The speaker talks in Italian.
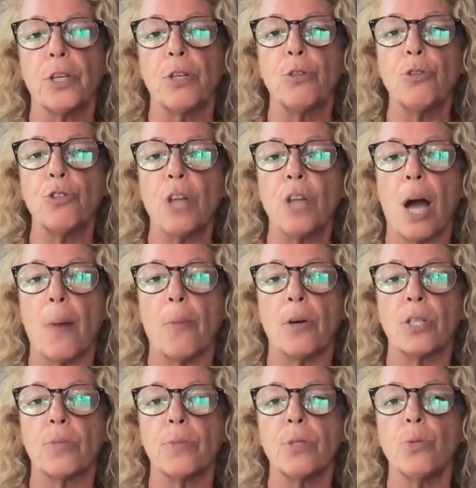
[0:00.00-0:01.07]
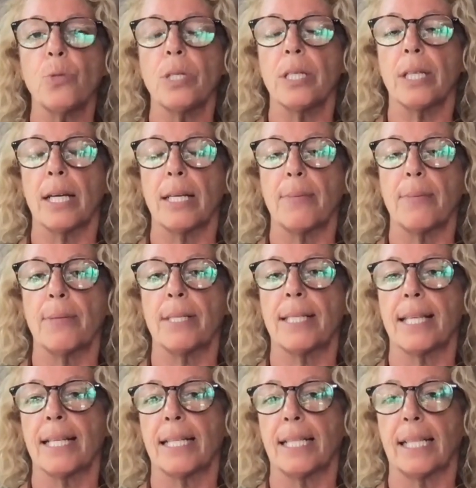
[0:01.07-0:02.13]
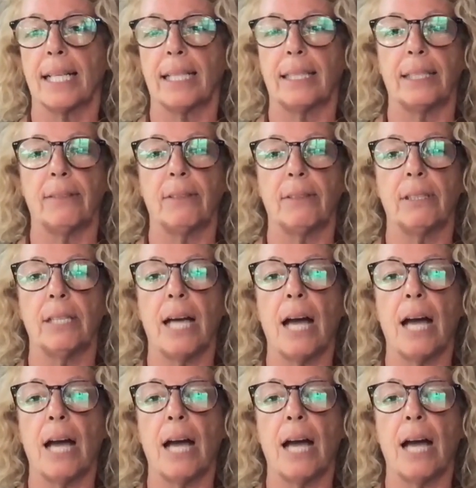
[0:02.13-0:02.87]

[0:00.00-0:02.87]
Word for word: riusciamo a sminuire i pensieri negativi,